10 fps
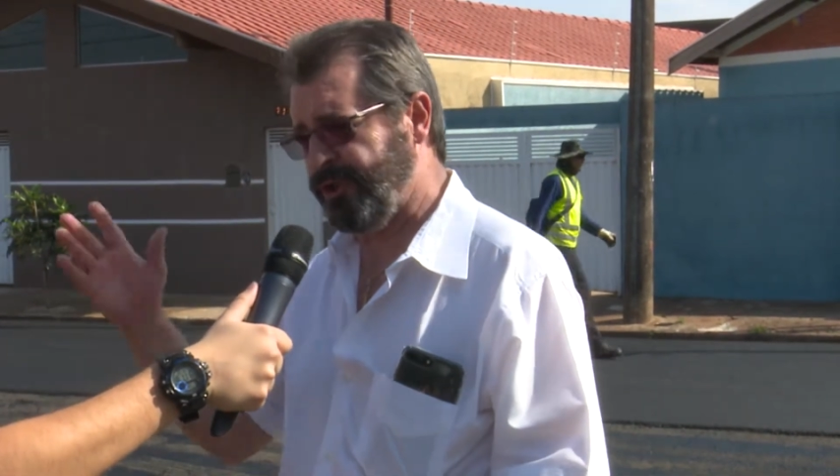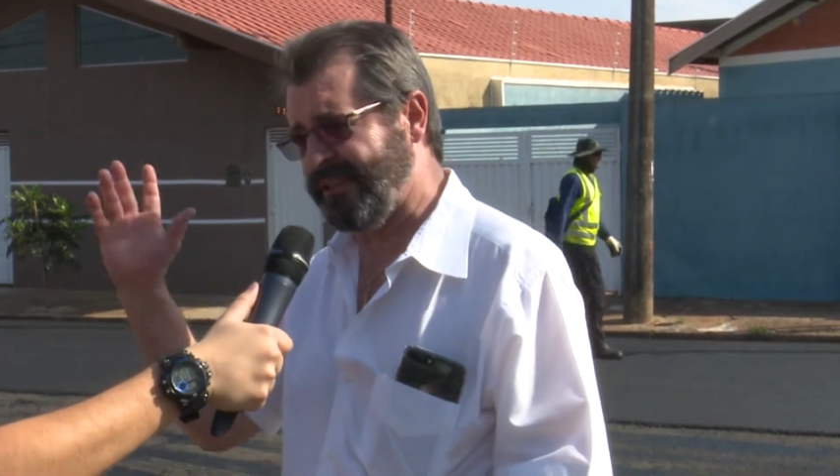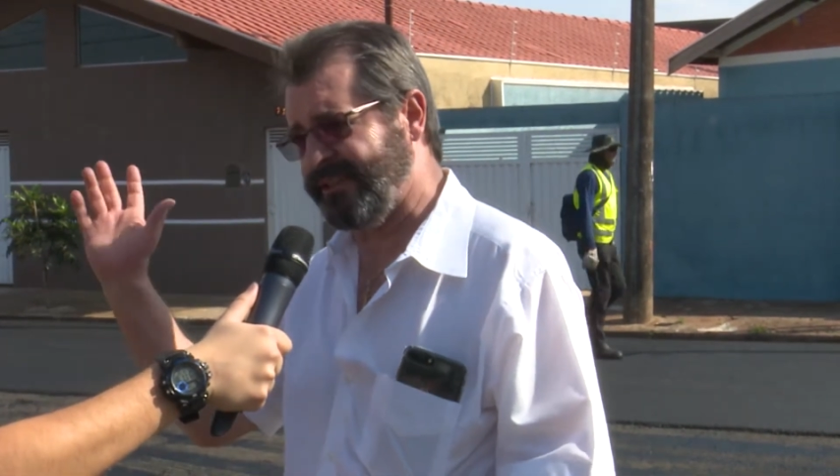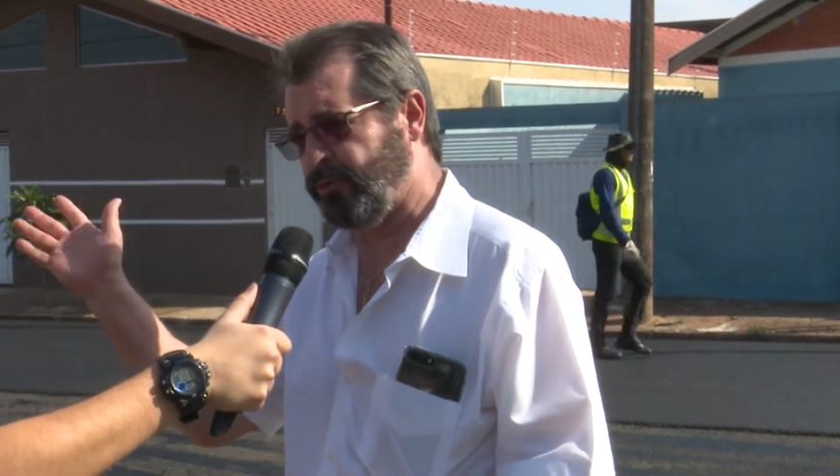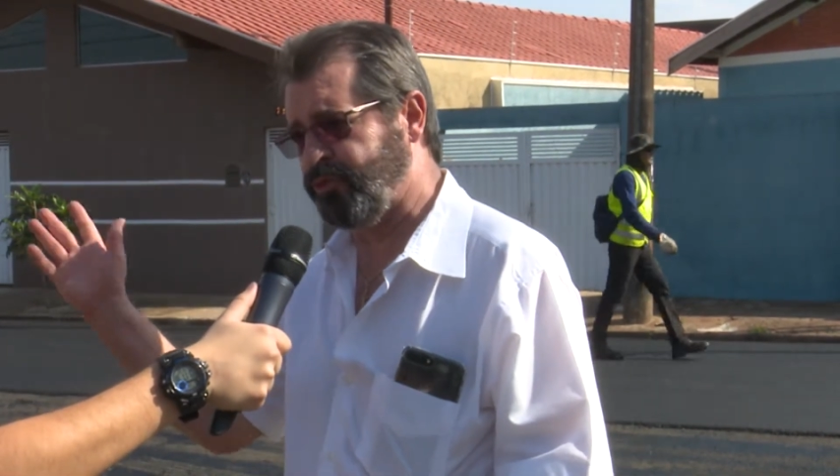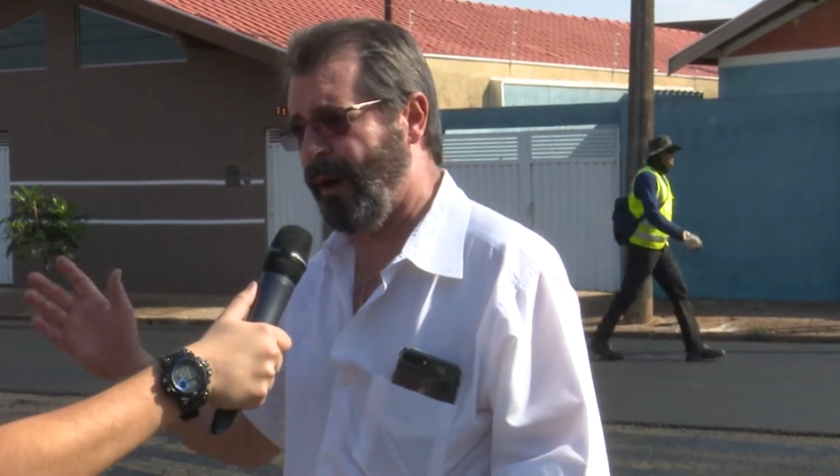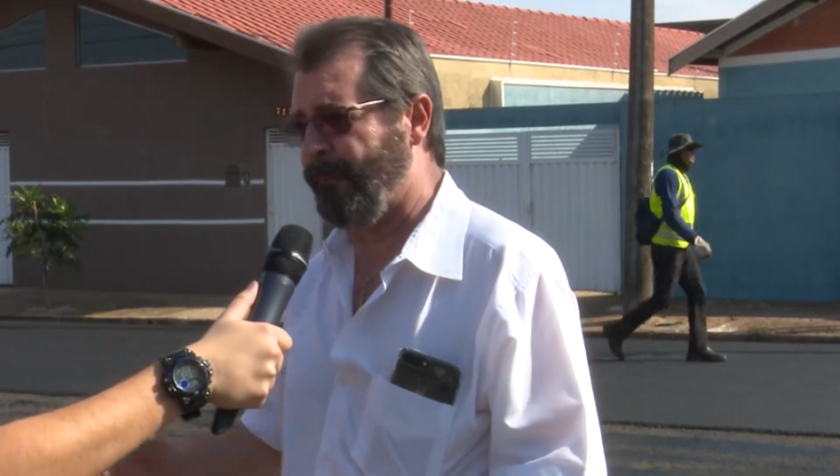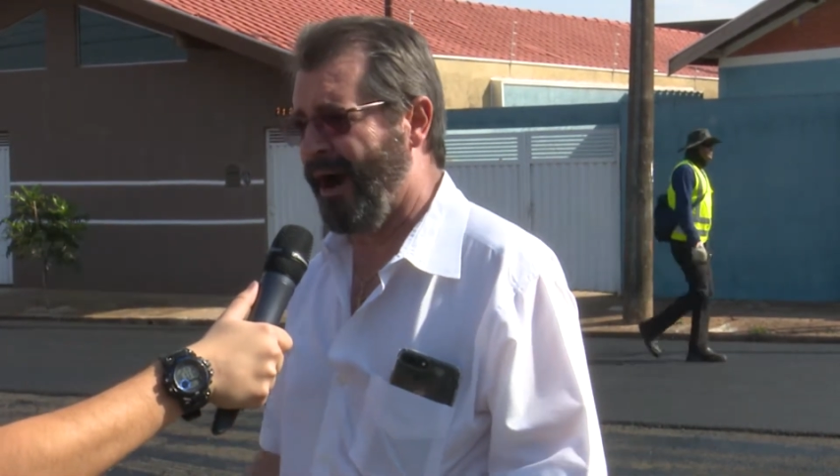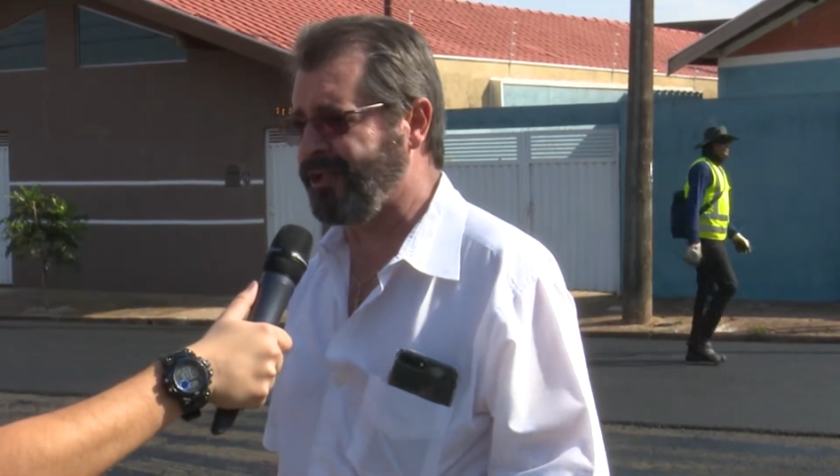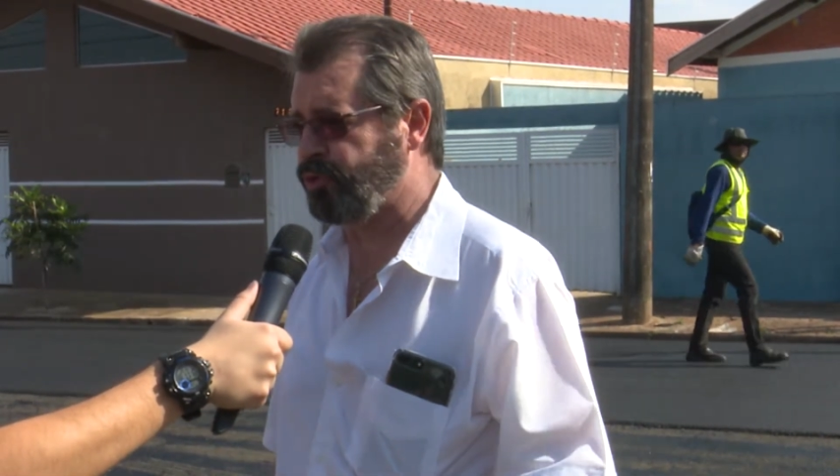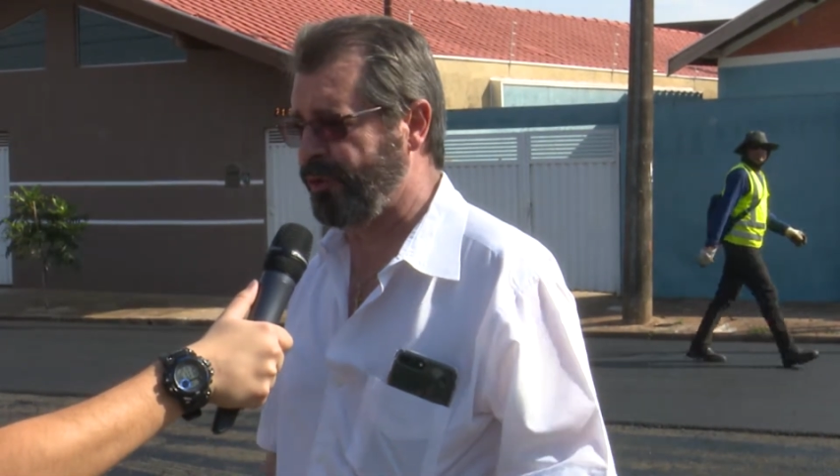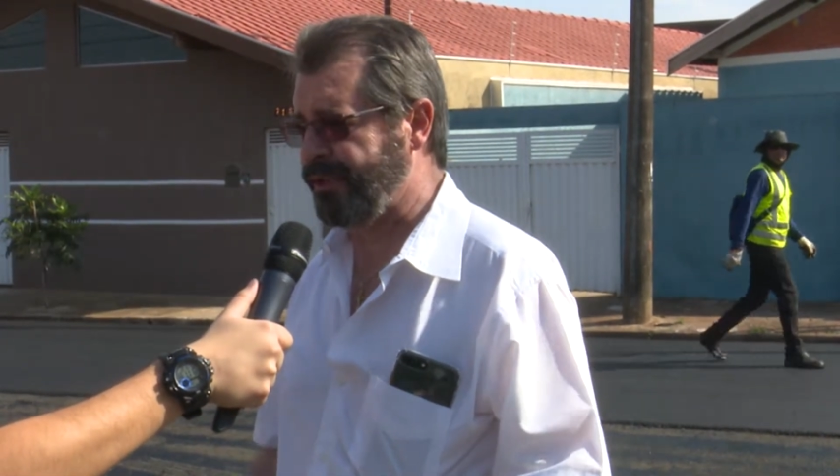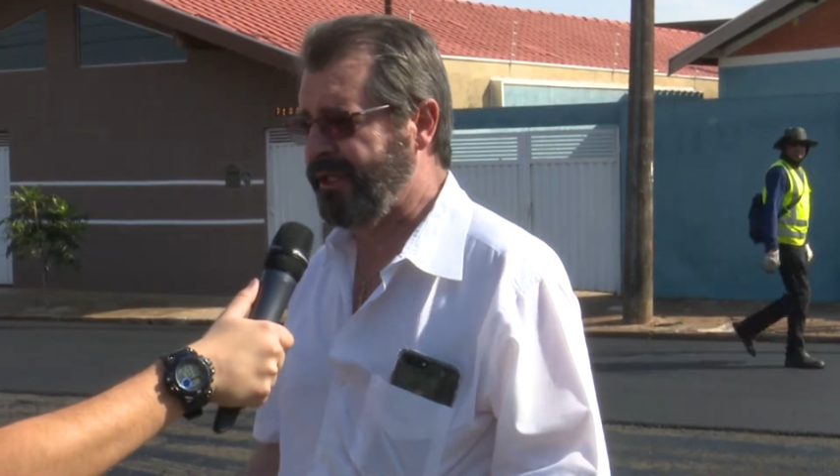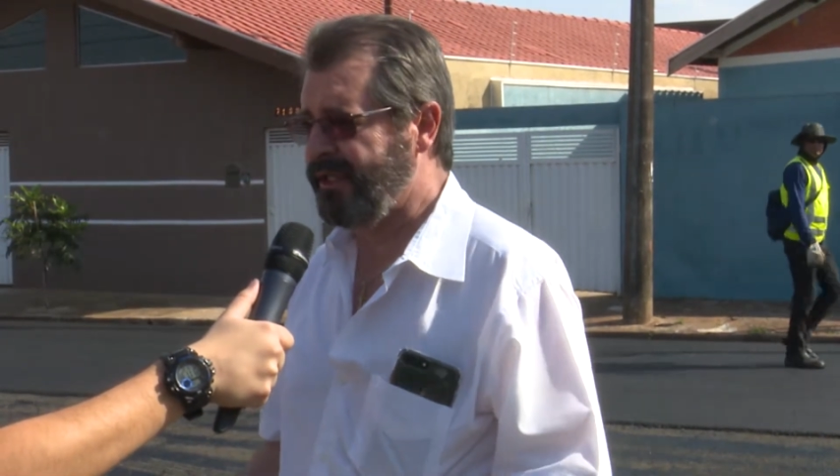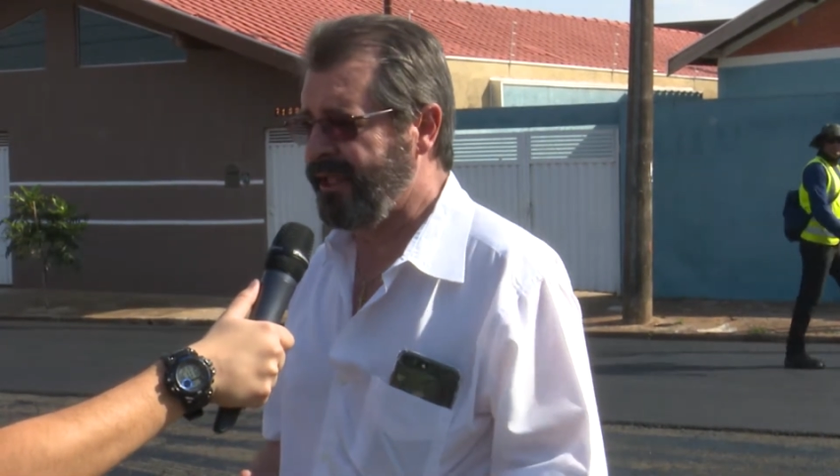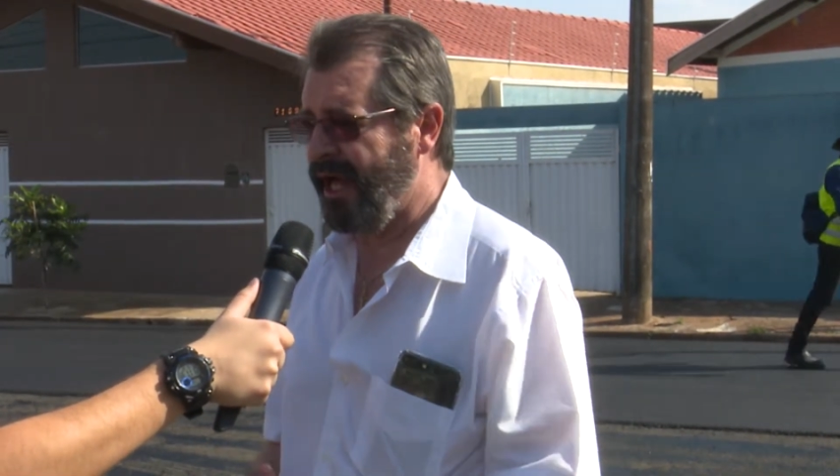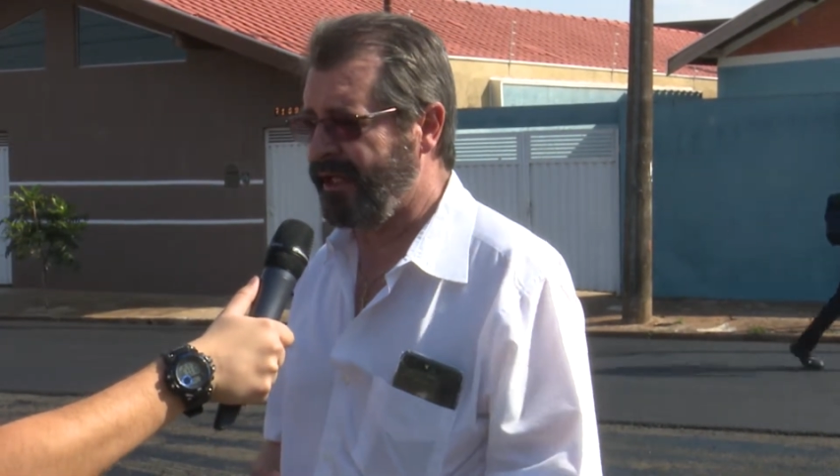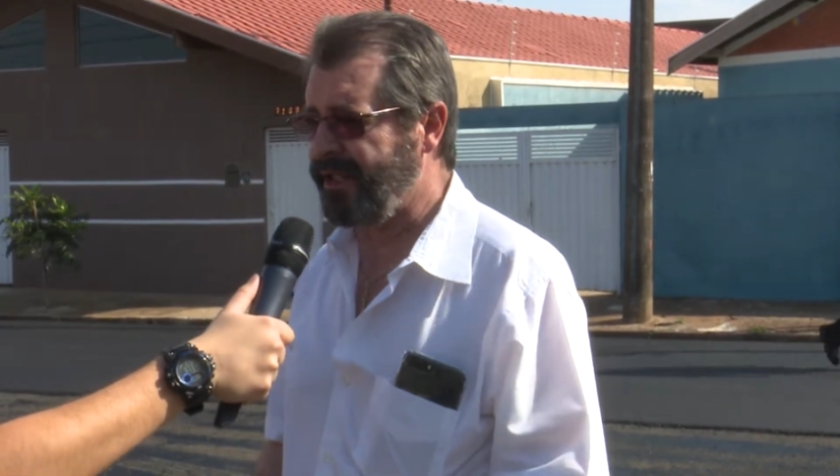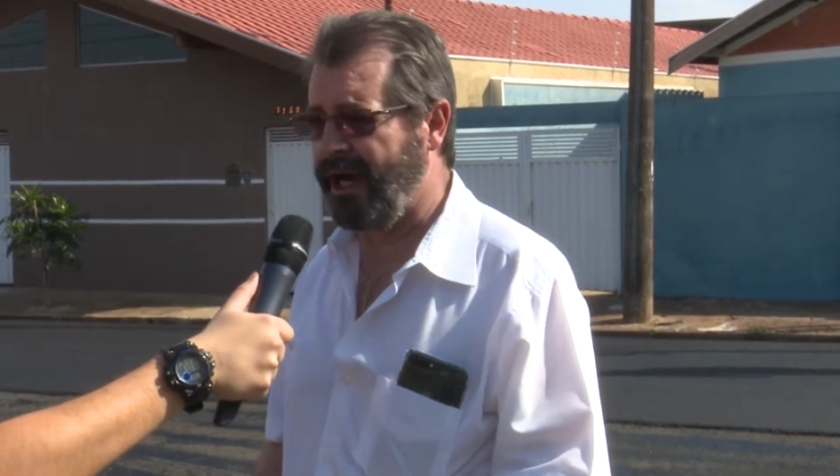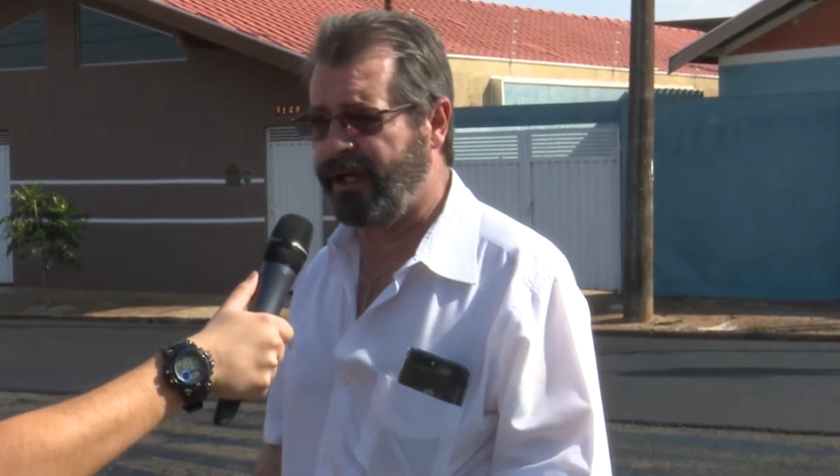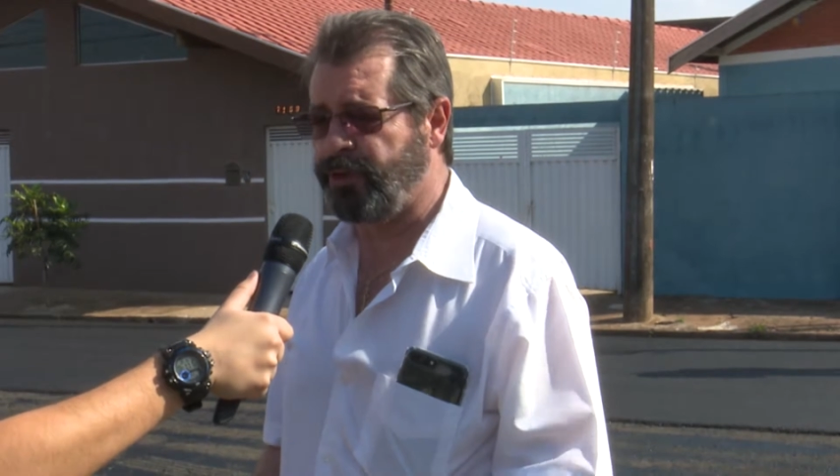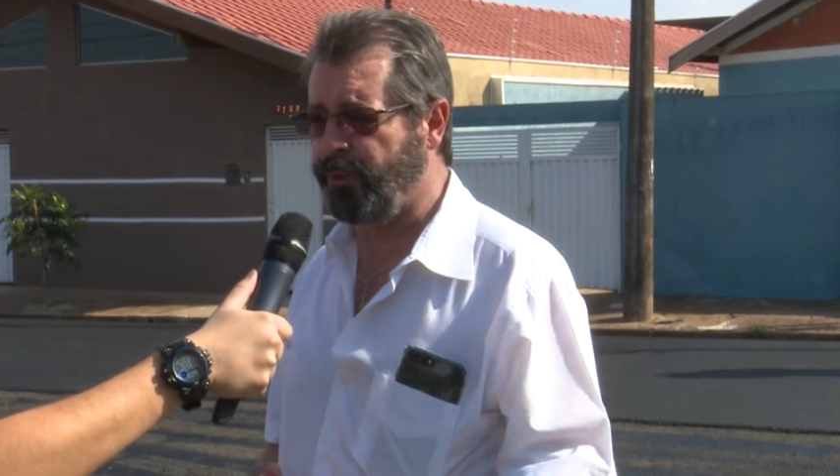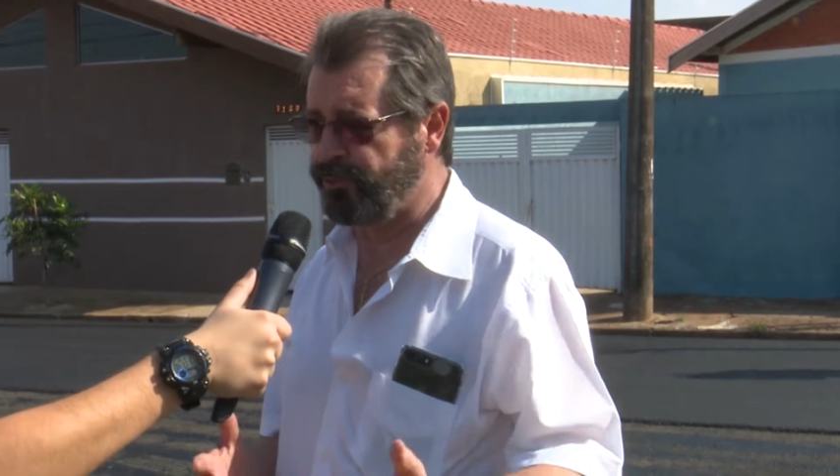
Nós temos uma parte do, da, da, do,